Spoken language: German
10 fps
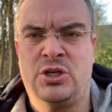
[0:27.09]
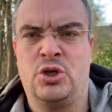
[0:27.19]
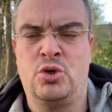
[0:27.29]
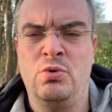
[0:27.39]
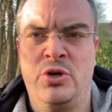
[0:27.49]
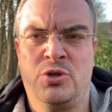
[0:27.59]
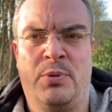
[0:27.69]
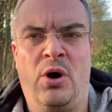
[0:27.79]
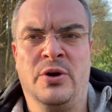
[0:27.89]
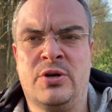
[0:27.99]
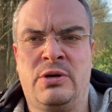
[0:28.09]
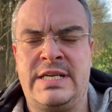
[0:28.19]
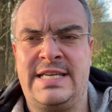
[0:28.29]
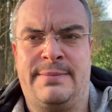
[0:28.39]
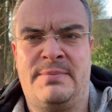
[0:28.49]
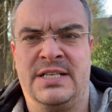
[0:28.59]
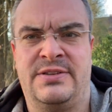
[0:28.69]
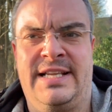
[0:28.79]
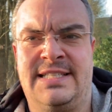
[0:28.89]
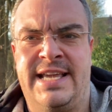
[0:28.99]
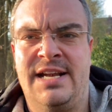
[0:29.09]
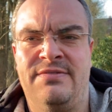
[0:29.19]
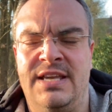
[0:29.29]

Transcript: Schule gesprochen und ich habe mal so erzählt,